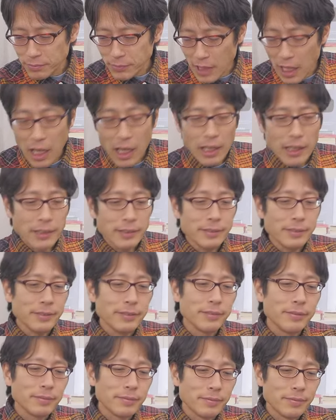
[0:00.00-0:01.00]
はい。
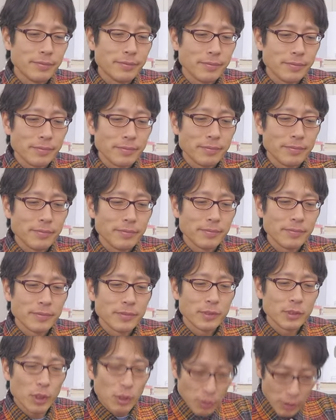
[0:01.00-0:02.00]

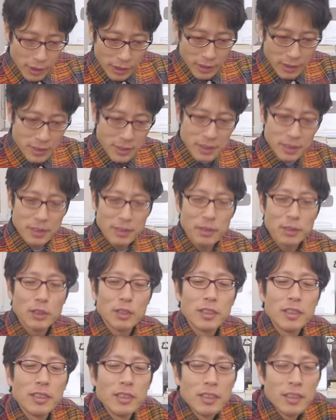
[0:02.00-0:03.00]
というわけです。
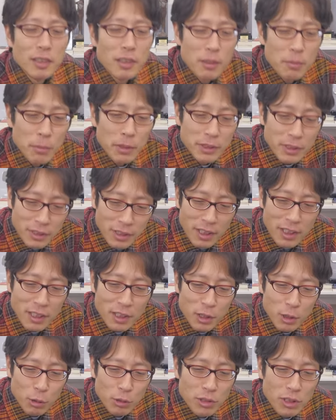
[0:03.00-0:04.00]
またね、
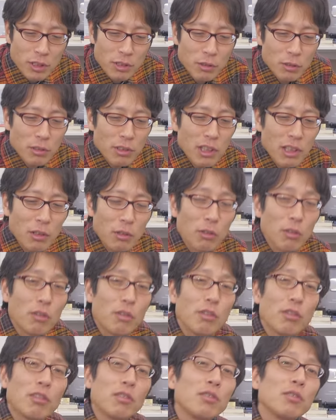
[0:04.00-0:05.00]
共産党が
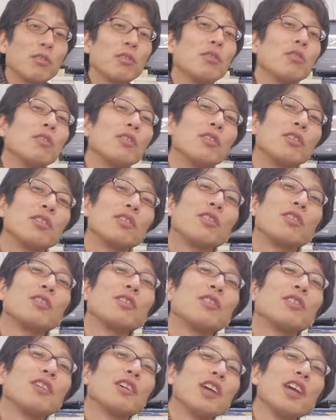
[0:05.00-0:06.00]
今後どう
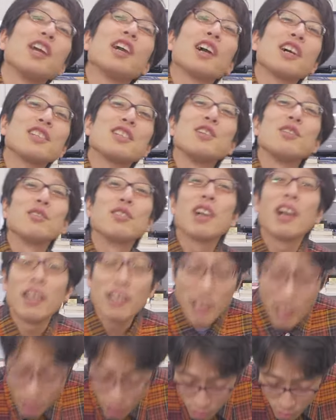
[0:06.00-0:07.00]
変化していく
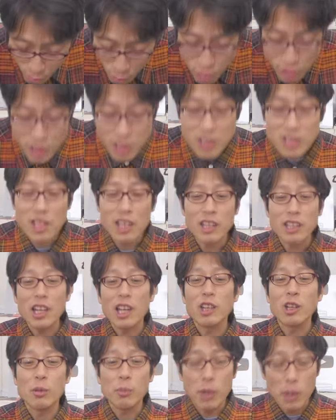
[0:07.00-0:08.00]
かね、ウォッチしていき
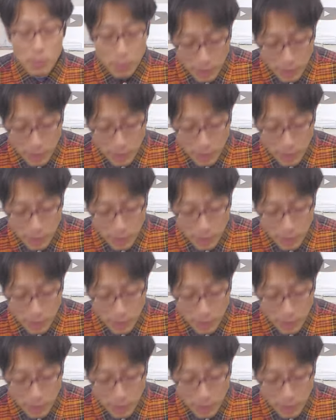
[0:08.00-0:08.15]
たいと思